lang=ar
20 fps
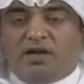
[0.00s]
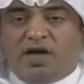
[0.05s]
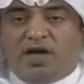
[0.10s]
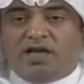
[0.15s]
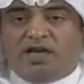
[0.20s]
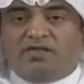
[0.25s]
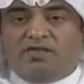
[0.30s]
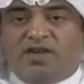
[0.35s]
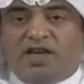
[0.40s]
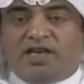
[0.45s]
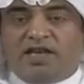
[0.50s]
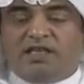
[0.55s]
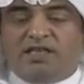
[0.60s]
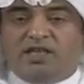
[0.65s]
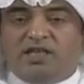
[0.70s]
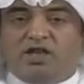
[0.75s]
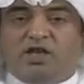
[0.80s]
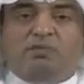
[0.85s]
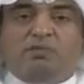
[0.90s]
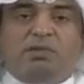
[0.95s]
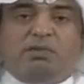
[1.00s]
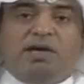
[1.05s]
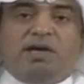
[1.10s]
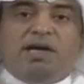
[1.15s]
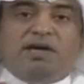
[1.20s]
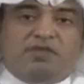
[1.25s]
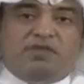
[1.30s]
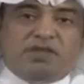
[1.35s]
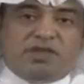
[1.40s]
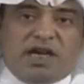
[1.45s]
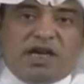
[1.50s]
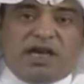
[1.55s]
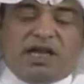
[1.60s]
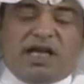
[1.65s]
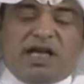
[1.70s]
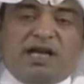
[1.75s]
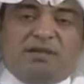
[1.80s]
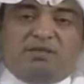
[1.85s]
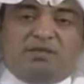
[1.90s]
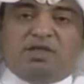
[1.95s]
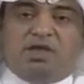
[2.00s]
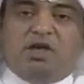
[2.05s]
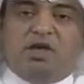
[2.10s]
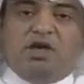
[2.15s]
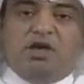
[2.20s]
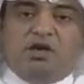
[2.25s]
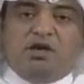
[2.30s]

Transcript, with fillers: يحقق فيها نتيجه ربما يقفز للخامس